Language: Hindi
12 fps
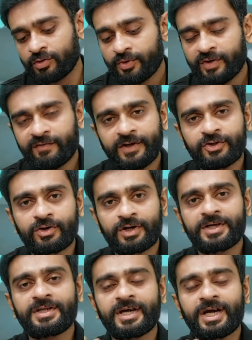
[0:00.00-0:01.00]
प्योरीफाई तो
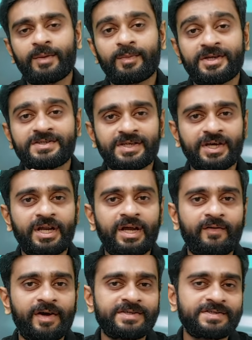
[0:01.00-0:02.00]
कर ही देगा पर इसके
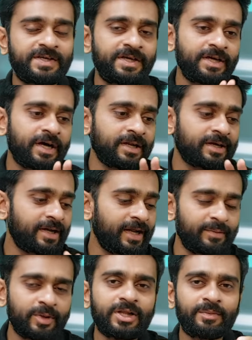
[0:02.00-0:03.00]
अलावा इसकी
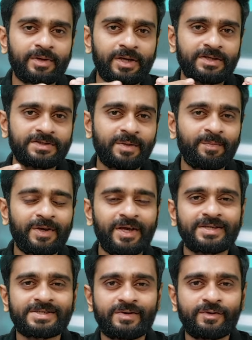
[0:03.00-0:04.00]
अल्कलाइन मतलब कि इसकी
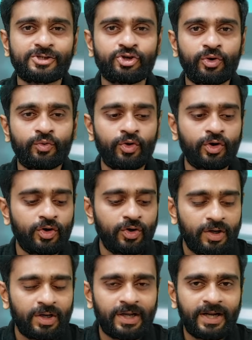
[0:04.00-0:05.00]
पीएच लेवल जो है वो
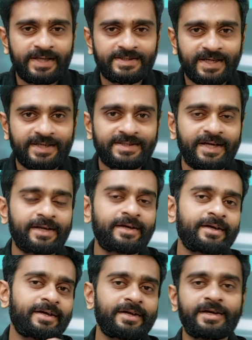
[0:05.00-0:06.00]
अल्कलाइन साइड सेट
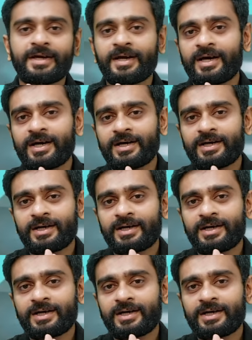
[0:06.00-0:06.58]
करके रखेगा